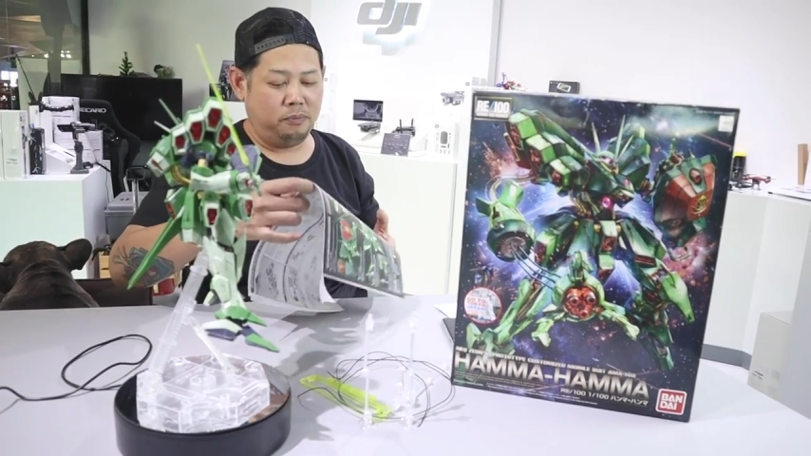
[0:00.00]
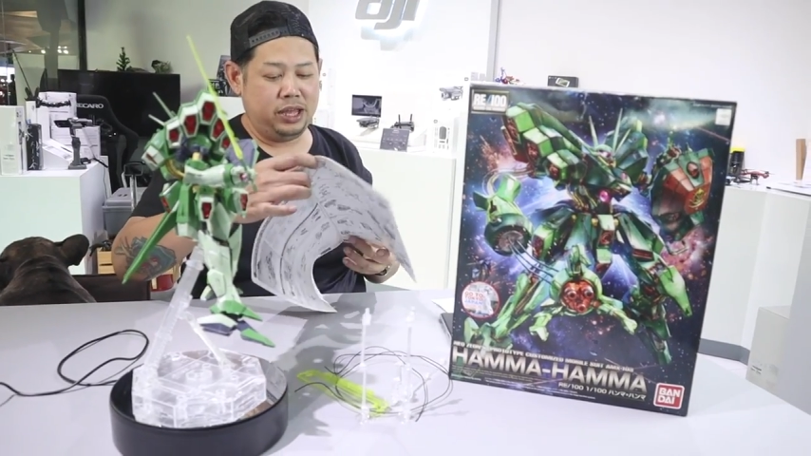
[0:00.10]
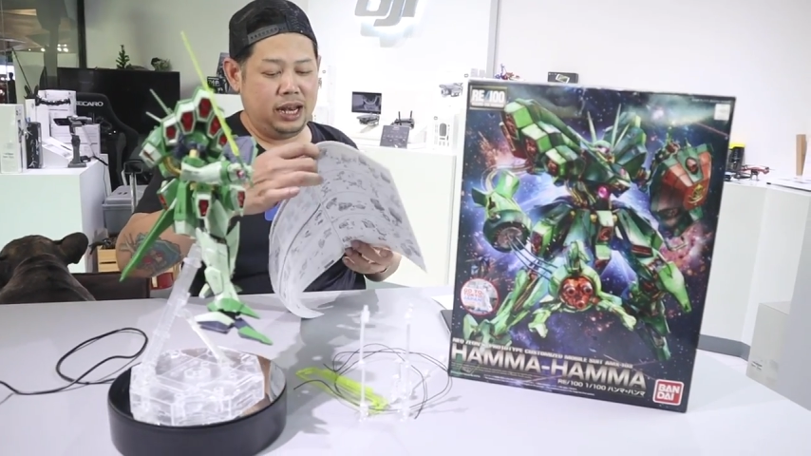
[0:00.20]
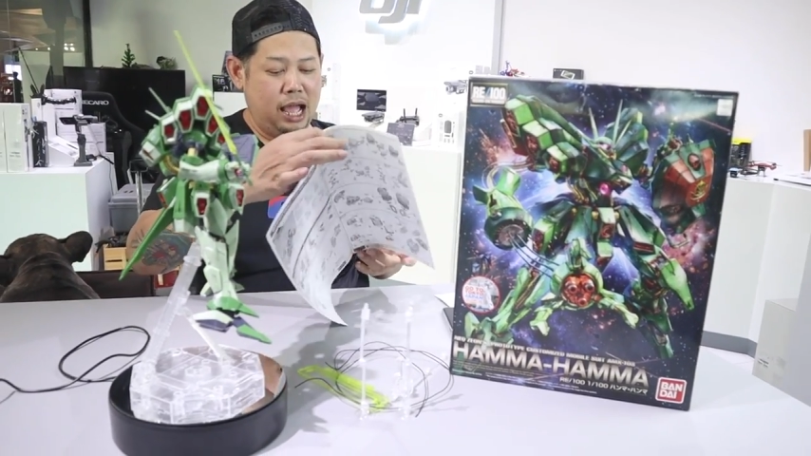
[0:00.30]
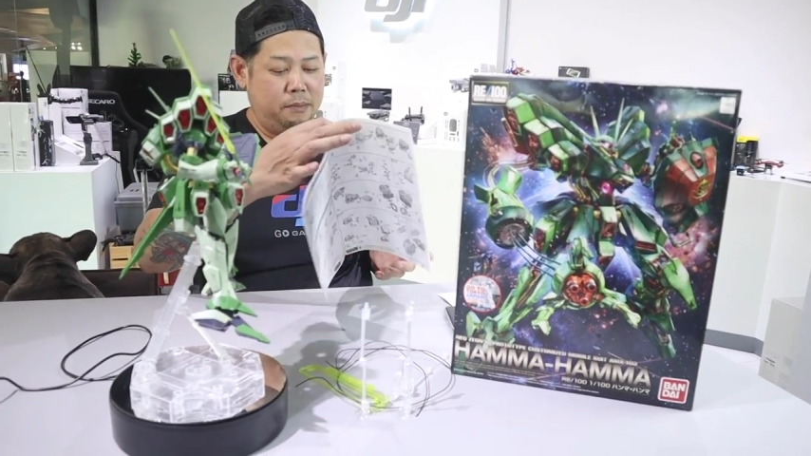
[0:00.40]
อบ
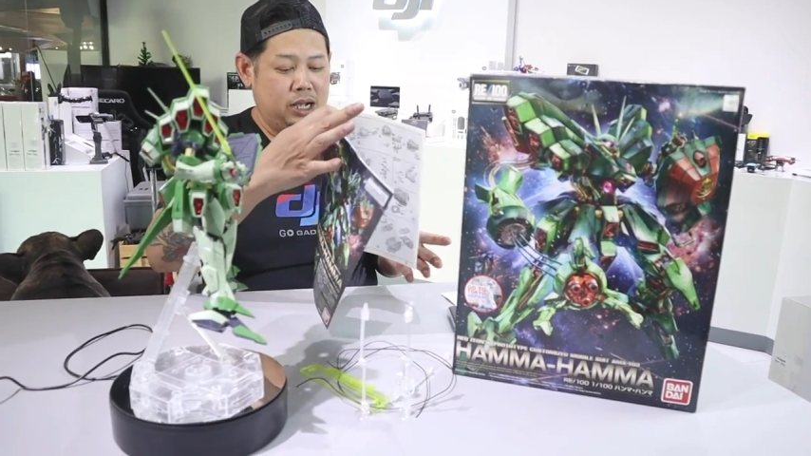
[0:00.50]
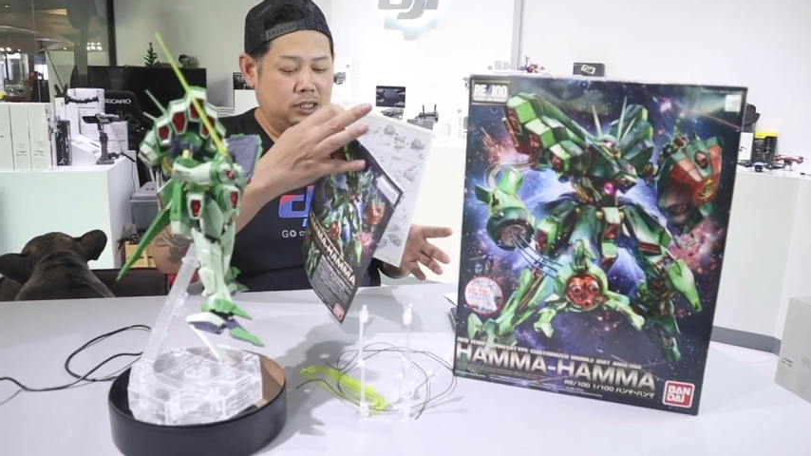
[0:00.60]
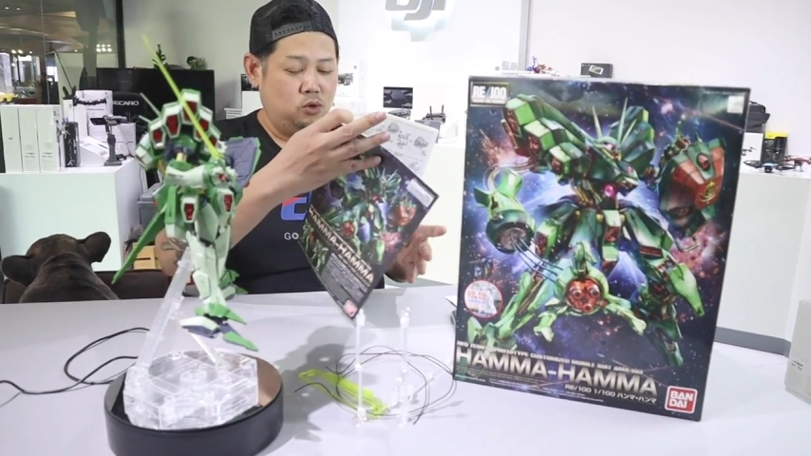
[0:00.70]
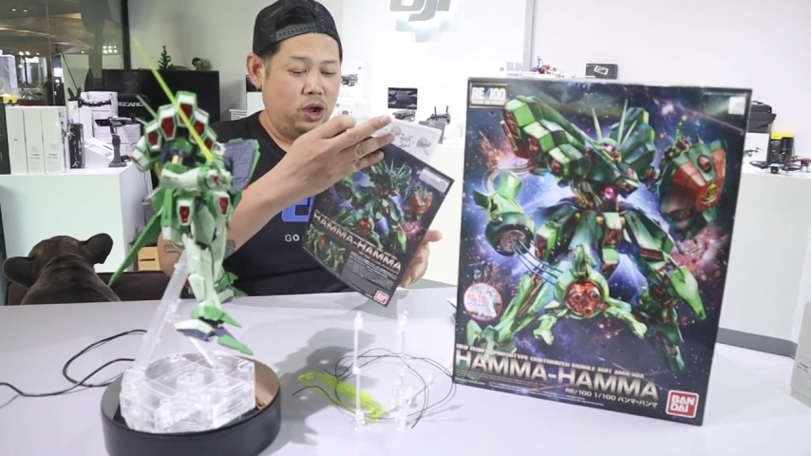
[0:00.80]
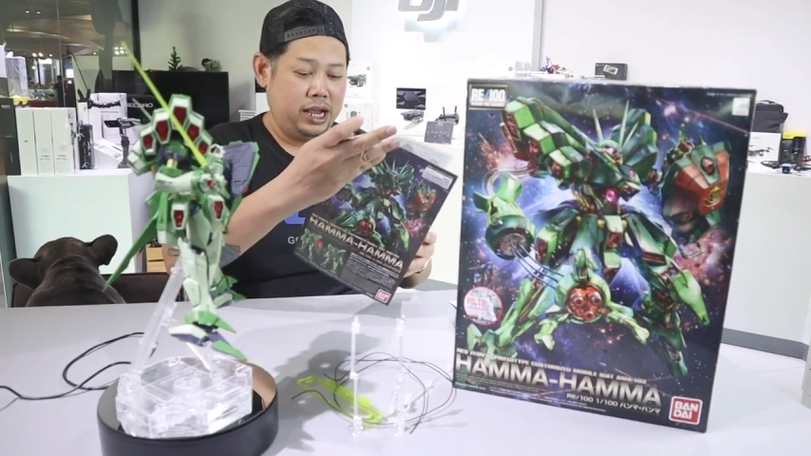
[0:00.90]
เสร็จแล้วมัน
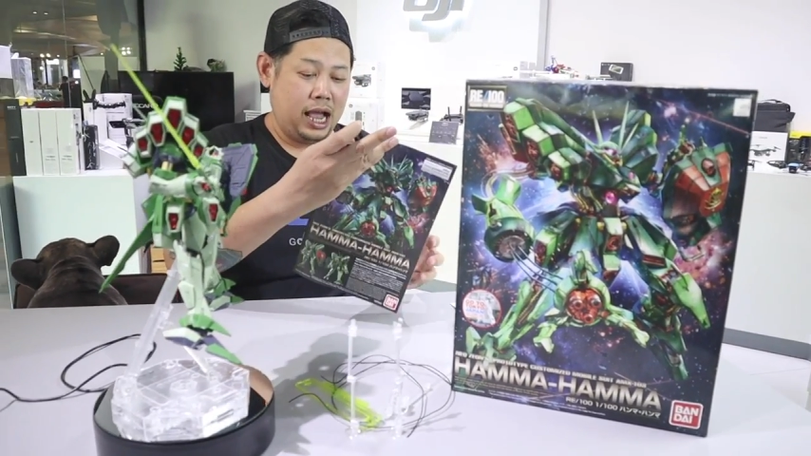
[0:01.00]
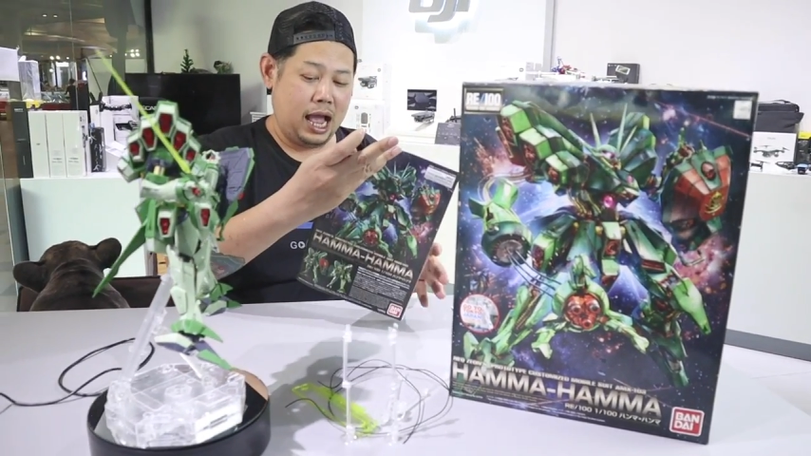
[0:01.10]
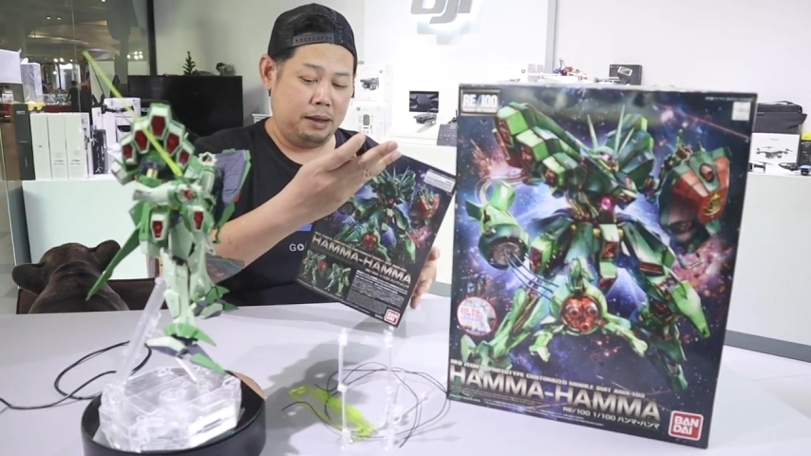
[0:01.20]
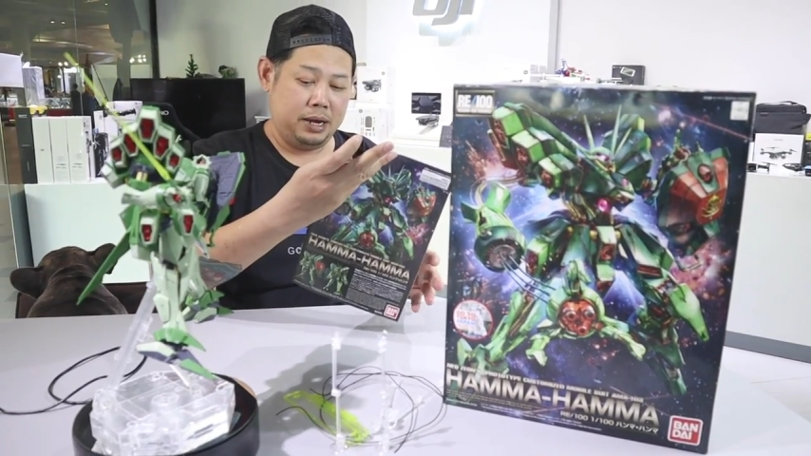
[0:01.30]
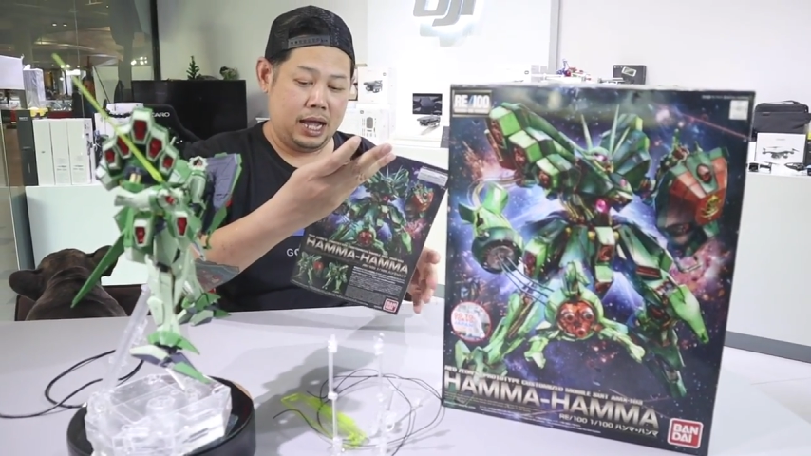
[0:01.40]
ก็สวย
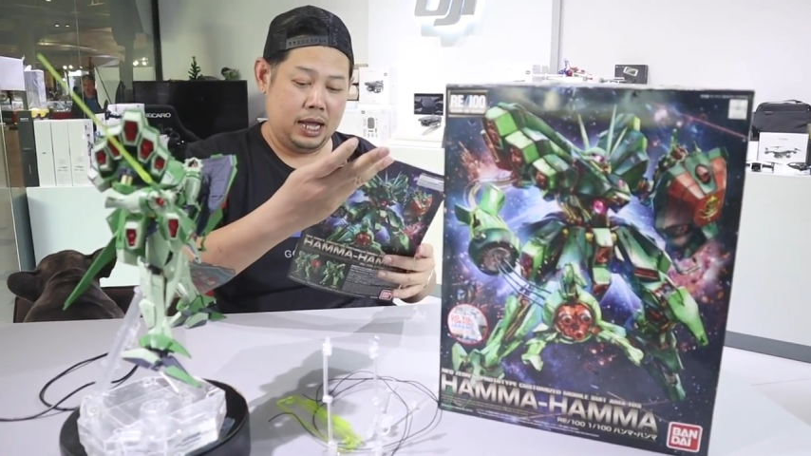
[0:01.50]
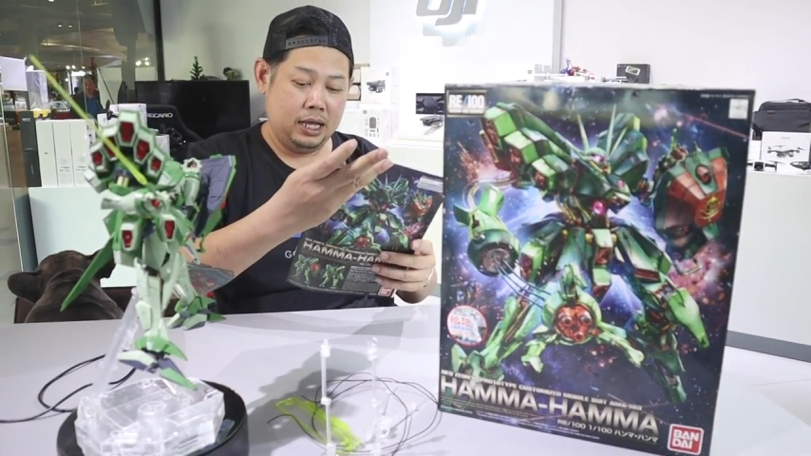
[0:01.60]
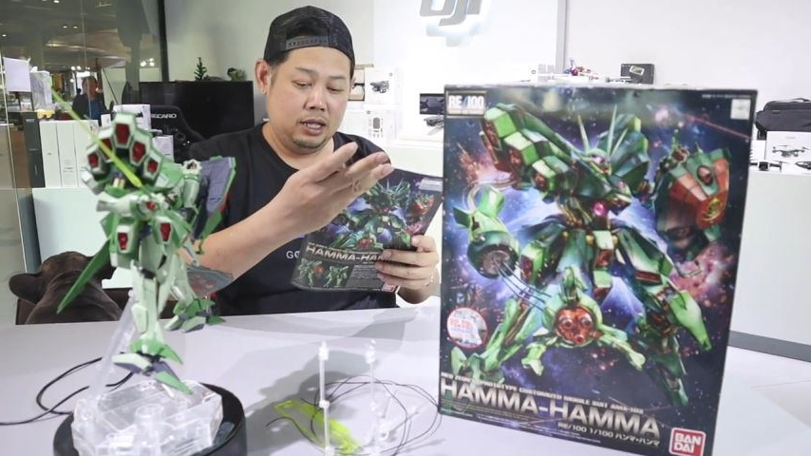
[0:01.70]
งามนะ